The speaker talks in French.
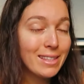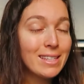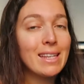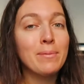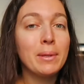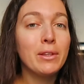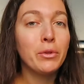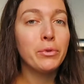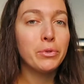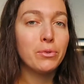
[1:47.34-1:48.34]
tester cette
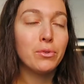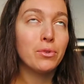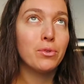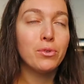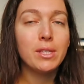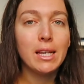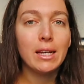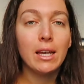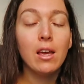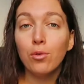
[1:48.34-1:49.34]
méthode de, jus de céleri.